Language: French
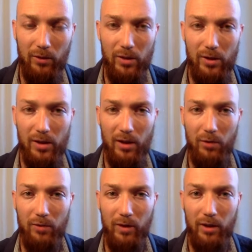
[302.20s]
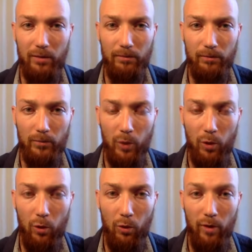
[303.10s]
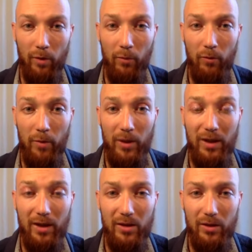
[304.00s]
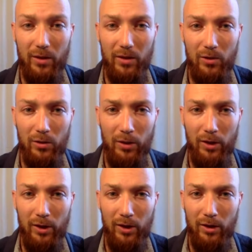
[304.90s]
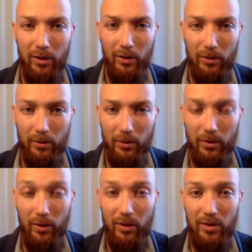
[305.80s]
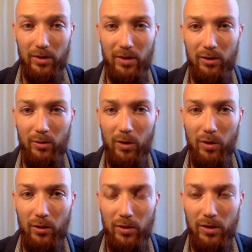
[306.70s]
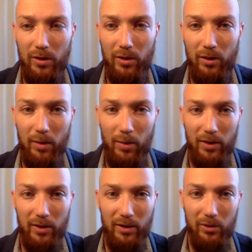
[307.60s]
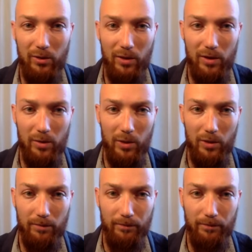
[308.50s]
c'est ça qu'on va, qu'on va, on va mettre l'accent là-dessus dans les enseignements et aussi dans la pratique durant la semaine.